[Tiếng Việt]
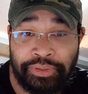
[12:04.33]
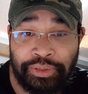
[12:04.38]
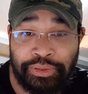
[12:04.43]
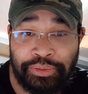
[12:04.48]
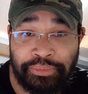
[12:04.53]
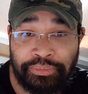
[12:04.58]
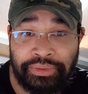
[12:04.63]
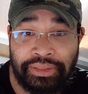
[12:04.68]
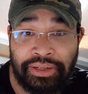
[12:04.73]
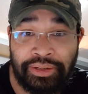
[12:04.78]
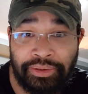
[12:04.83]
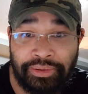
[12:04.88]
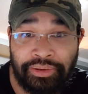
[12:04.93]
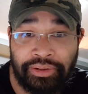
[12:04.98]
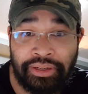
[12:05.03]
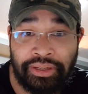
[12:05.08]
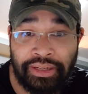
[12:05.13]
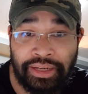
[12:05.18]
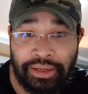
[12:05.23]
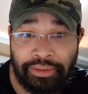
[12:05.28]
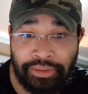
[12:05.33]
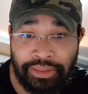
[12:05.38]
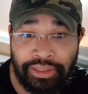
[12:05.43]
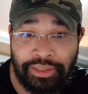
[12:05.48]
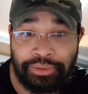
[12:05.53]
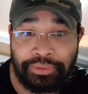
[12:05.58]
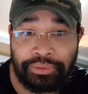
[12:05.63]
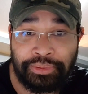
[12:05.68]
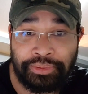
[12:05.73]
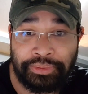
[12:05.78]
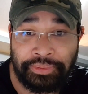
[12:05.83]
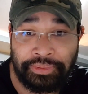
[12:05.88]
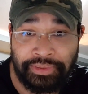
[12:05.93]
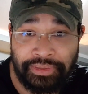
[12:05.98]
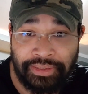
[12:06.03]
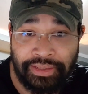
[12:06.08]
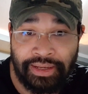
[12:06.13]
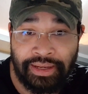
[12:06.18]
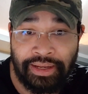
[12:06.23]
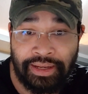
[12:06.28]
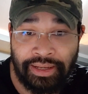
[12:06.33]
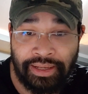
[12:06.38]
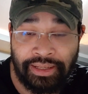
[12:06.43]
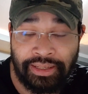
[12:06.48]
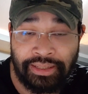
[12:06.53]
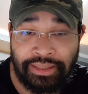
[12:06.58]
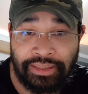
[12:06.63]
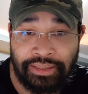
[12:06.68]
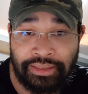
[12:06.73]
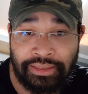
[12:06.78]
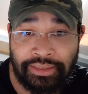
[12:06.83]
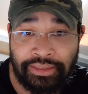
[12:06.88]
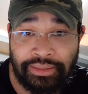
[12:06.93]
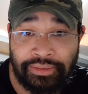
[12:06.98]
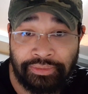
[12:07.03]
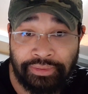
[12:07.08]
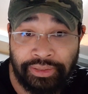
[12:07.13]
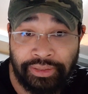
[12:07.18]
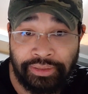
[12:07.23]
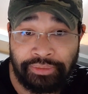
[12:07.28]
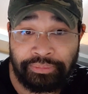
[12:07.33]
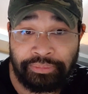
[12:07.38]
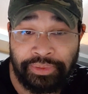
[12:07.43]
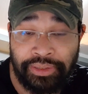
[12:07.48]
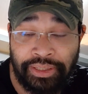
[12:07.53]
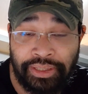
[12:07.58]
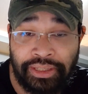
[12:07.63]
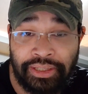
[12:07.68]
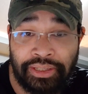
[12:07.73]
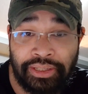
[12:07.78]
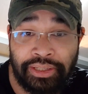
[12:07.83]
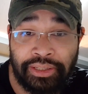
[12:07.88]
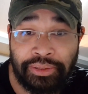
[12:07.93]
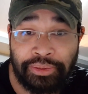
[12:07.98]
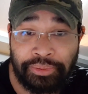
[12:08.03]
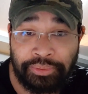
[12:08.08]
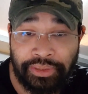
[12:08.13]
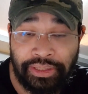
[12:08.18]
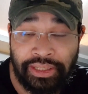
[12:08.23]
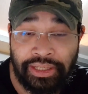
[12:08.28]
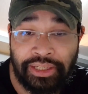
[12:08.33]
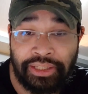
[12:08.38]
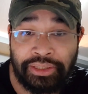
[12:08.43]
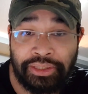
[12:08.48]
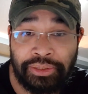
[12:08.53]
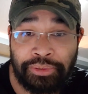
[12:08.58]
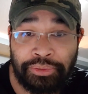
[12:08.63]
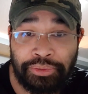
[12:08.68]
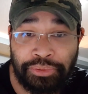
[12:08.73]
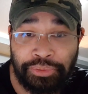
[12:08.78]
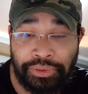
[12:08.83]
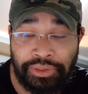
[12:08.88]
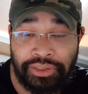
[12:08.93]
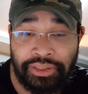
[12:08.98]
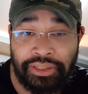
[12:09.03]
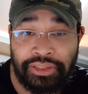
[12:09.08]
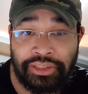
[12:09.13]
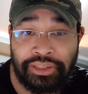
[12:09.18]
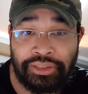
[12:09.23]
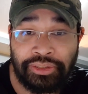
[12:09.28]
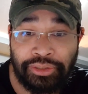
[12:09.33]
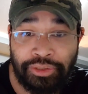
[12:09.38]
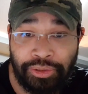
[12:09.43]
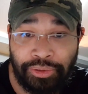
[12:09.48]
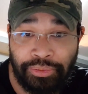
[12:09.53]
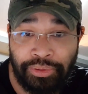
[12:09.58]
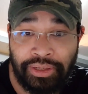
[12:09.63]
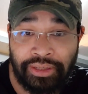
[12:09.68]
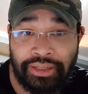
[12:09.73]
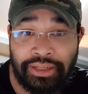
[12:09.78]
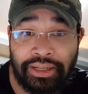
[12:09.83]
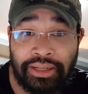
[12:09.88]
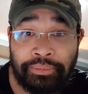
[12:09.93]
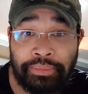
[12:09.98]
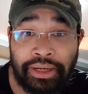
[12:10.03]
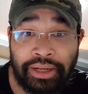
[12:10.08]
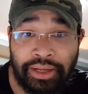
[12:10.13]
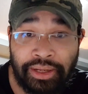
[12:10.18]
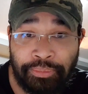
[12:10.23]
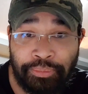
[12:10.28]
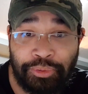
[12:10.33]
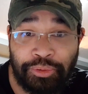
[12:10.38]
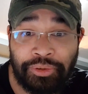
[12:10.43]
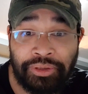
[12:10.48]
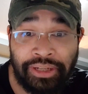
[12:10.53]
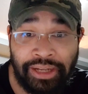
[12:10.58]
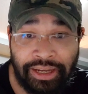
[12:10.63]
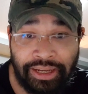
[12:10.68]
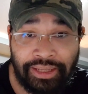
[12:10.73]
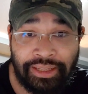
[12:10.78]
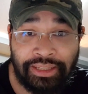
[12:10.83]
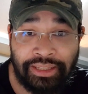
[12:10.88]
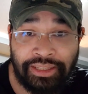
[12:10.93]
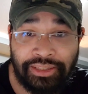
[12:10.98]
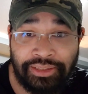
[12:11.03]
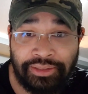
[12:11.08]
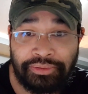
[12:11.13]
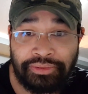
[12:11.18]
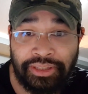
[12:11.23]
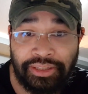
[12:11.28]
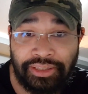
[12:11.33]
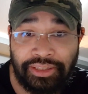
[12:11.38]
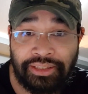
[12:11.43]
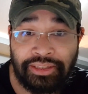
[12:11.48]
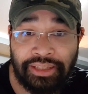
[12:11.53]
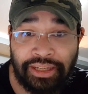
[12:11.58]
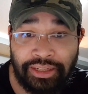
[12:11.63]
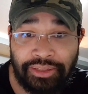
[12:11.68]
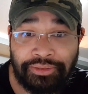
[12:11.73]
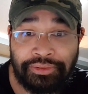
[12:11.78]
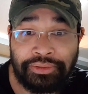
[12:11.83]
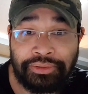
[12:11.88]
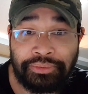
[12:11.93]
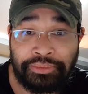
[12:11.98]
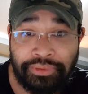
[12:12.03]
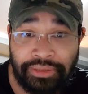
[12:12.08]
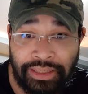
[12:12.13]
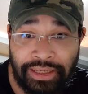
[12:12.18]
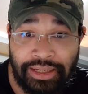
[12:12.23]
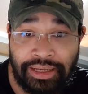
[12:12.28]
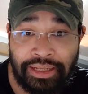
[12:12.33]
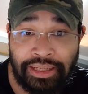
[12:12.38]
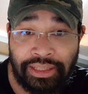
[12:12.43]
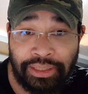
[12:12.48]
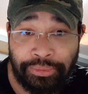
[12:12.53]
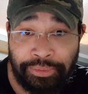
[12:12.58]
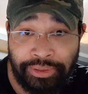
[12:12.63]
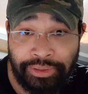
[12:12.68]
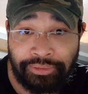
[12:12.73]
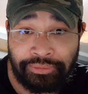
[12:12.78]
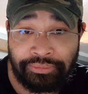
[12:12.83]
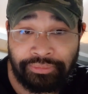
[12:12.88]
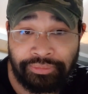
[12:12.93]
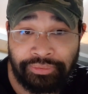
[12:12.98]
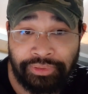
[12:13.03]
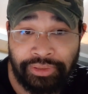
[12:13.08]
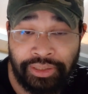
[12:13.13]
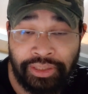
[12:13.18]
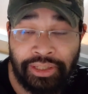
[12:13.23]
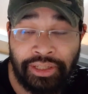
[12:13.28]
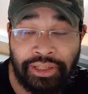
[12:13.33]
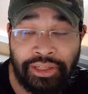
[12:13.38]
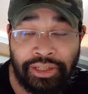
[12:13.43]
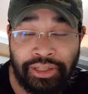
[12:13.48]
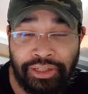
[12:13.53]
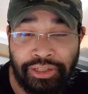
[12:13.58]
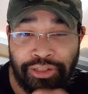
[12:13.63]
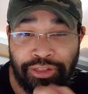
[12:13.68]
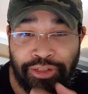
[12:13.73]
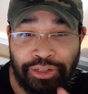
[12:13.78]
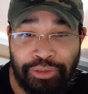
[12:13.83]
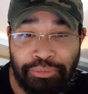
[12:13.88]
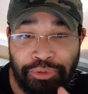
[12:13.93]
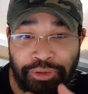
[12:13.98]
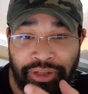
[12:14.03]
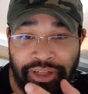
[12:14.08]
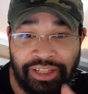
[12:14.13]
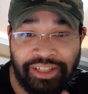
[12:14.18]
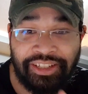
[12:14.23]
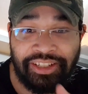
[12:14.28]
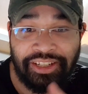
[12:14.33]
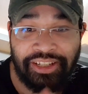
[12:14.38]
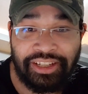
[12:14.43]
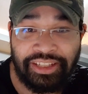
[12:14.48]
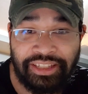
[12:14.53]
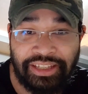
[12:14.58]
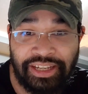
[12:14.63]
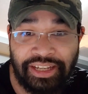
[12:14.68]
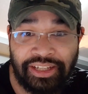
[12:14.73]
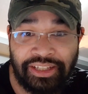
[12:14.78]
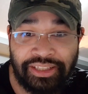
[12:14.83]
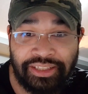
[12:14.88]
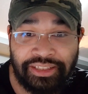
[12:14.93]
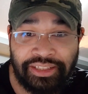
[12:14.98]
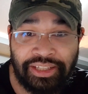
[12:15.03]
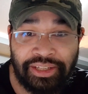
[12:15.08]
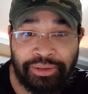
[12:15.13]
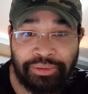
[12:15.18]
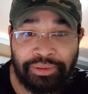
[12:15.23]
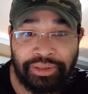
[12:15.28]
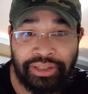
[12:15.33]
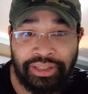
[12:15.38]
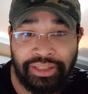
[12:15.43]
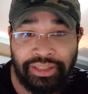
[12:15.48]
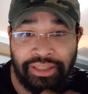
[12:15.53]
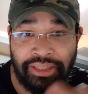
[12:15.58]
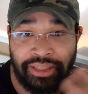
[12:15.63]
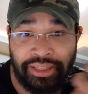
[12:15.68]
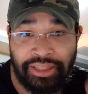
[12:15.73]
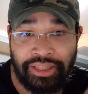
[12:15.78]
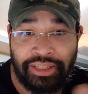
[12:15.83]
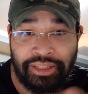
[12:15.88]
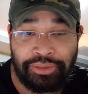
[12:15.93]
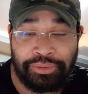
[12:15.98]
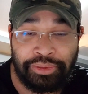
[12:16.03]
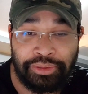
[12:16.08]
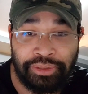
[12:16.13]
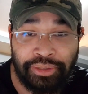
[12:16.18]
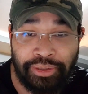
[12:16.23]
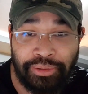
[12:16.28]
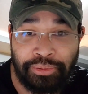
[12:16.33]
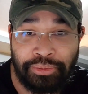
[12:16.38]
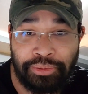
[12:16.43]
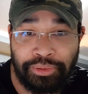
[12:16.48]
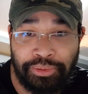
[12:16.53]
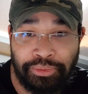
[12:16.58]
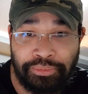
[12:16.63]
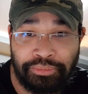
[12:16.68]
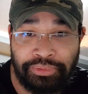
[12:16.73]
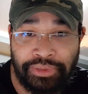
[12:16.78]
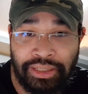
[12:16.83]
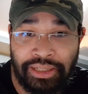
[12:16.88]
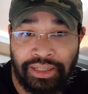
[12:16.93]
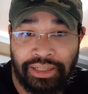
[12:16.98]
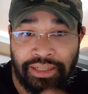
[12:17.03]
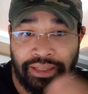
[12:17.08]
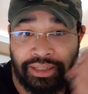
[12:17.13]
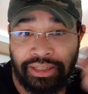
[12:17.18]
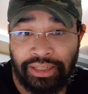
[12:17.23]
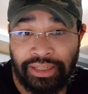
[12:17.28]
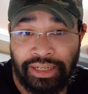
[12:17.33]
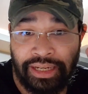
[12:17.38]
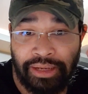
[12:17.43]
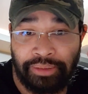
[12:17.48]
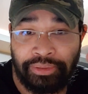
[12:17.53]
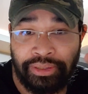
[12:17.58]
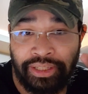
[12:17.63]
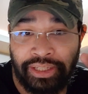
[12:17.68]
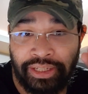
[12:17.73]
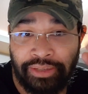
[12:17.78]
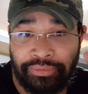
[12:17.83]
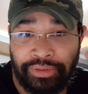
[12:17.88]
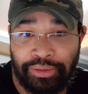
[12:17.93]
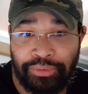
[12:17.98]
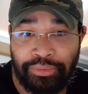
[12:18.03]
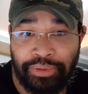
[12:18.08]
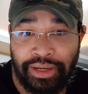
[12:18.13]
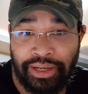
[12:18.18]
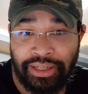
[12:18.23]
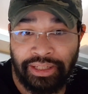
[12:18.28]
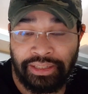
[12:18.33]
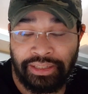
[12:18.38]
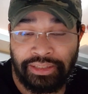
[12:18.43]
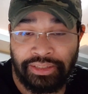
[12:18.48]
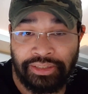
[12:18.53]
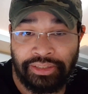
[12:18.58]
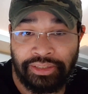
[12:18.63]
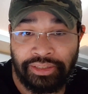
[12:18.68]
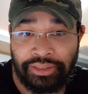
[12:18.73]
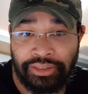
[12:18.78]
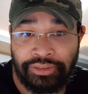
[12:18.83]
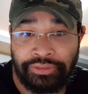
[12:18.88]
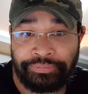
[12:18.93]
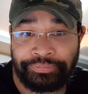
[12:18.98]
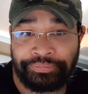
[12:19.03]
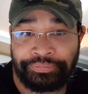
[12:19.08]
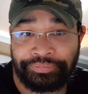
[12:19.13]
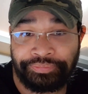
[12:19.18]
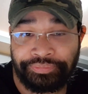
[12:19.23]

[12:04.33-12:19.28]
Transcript: vì chúng ta có cái đạo lý của Chúa Cha đúng không cái luật lệ cái tiêu chuẩn cái trình độ hoặc là cái bằng cấp của ngài trong sách kinh thánh của chúng ta hiểu không nói một cách đơn giản theo cái truyền thống của chúng ta là cái đạo lý cái văn hóa cái lịch sử